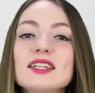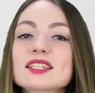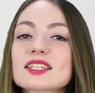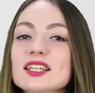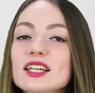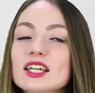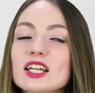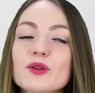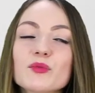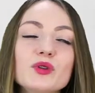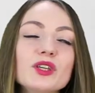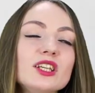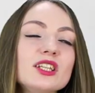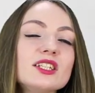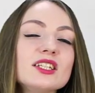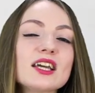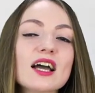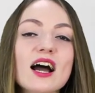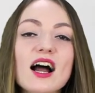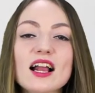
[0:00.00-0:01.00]
Instagram
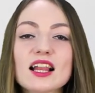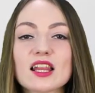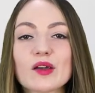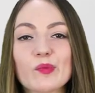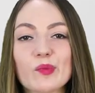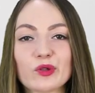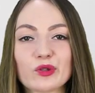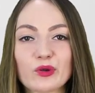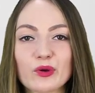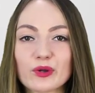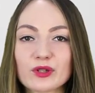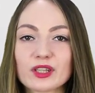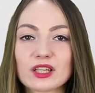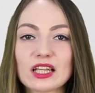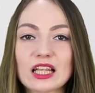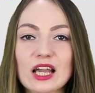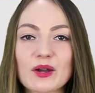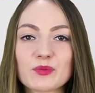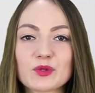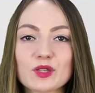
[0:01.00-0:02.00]
идеально подходит
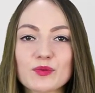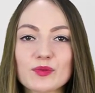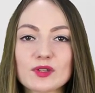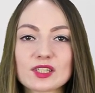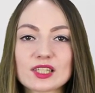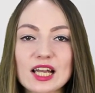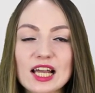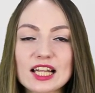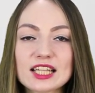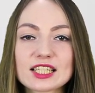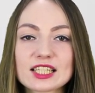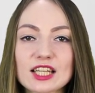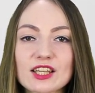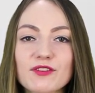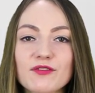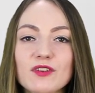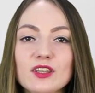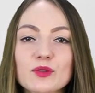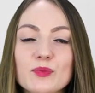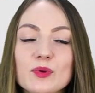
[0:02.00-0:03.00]
для оптимизации,
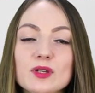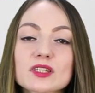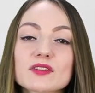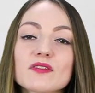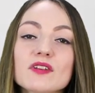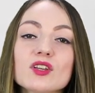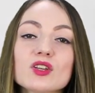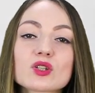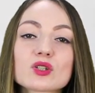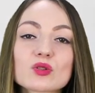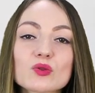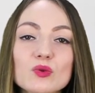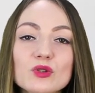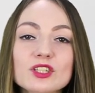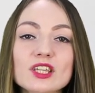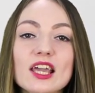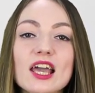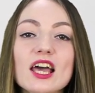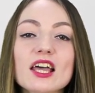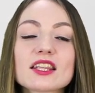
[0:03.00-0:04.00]
ведь по своей
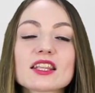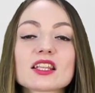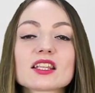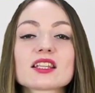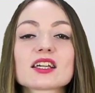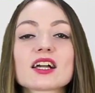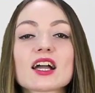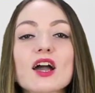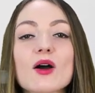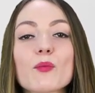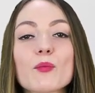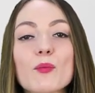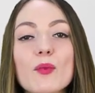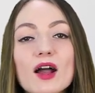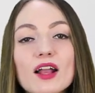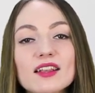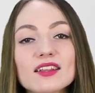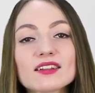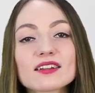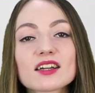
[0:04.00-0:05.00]
сути это такая
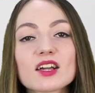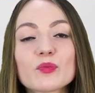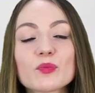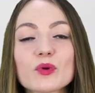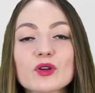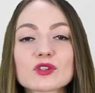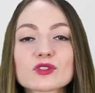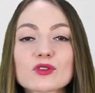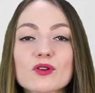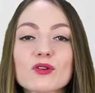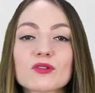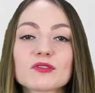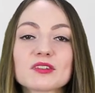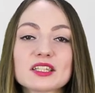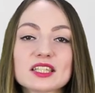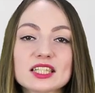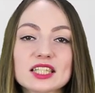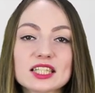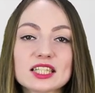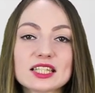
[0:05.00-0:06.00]
маленькая
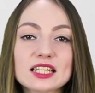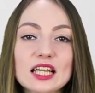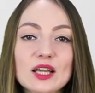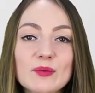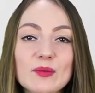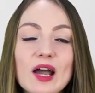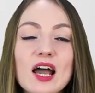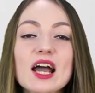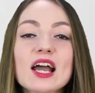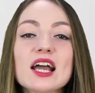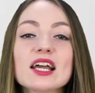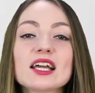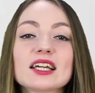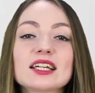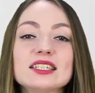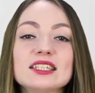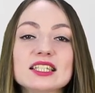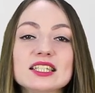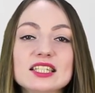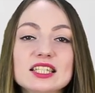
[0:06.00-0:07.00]
поисковая система,
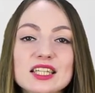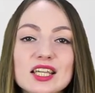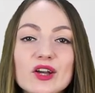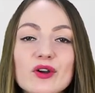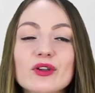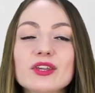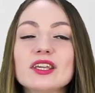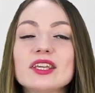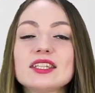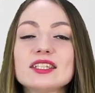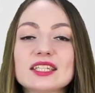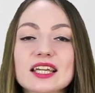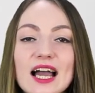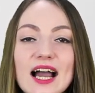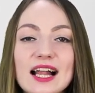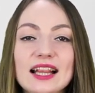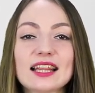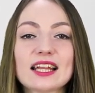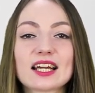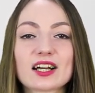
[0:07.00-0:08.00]
где SEO
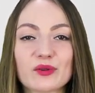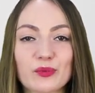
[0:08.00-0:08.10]
идеально